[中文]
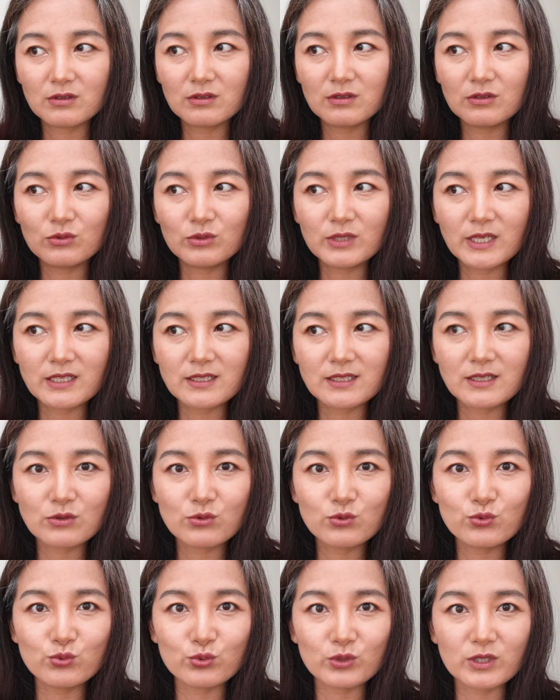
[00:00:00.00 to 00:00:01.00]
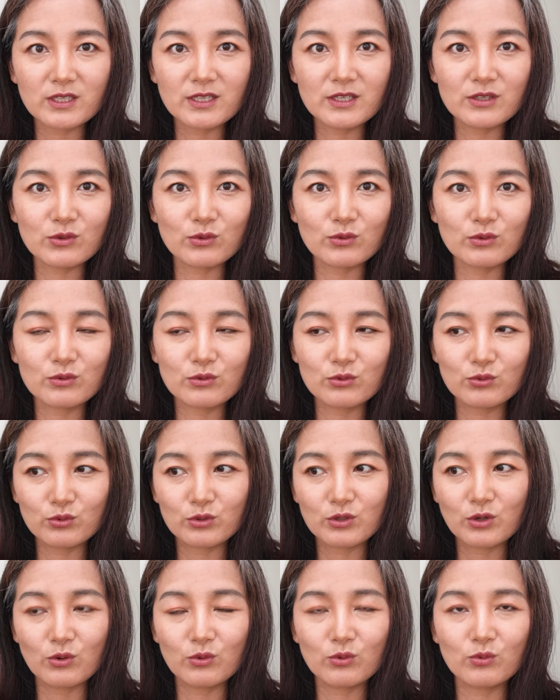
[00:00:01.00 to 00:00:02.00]
有点像乳的那种乳
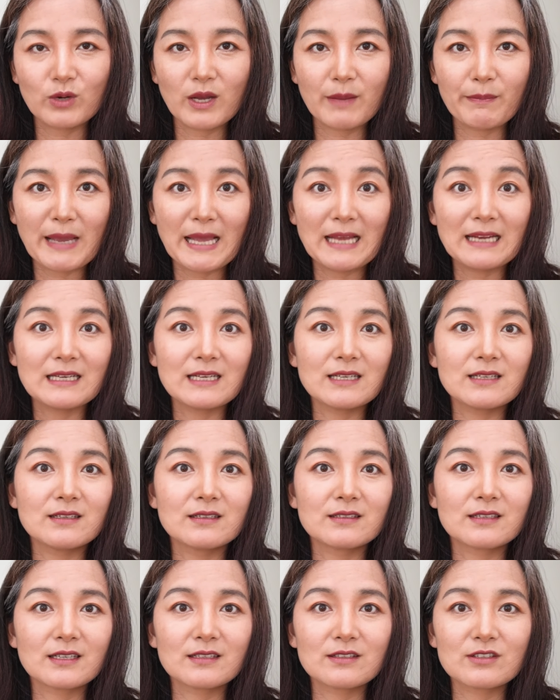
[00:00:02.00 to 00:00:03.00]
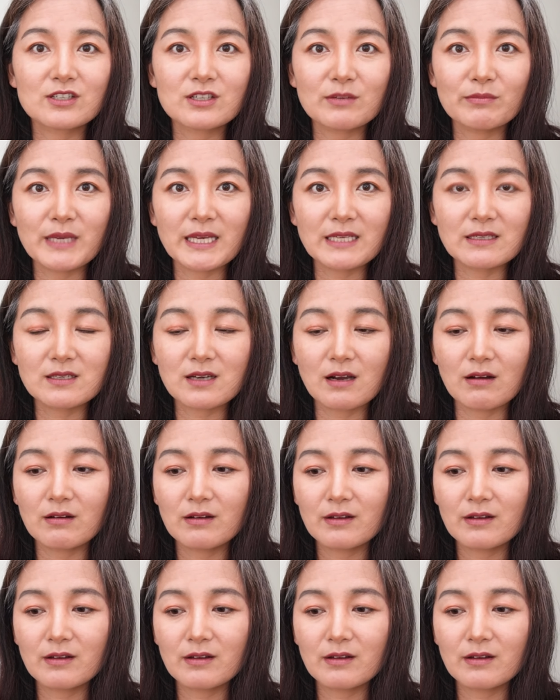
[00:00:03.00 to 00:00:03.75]
头。我还拍了一个他的正面照，